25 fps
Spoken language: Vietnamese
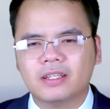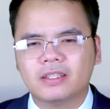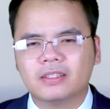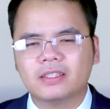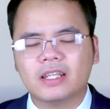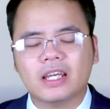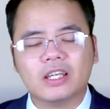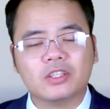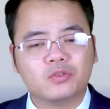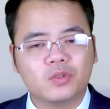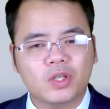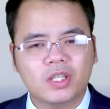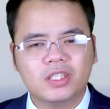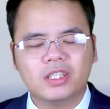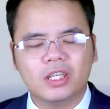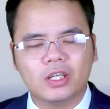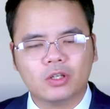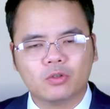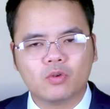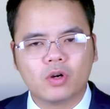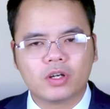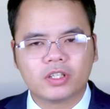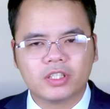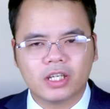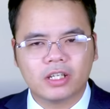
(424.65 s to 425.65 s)
để duy trì
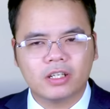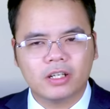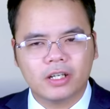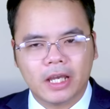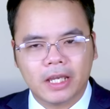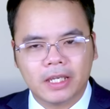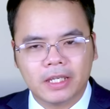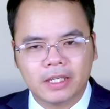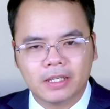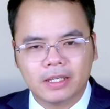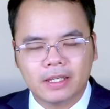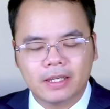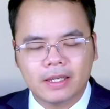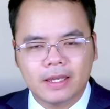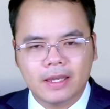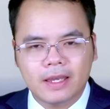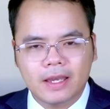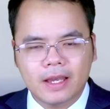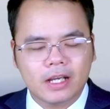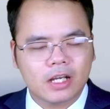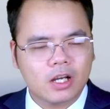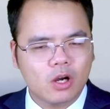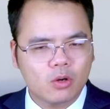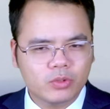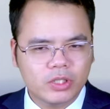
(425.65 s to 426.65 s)
cuộc chiến ở đây.
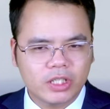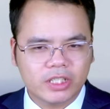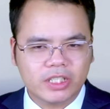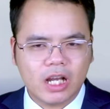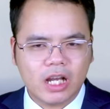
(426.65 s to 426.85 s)
Không chỉ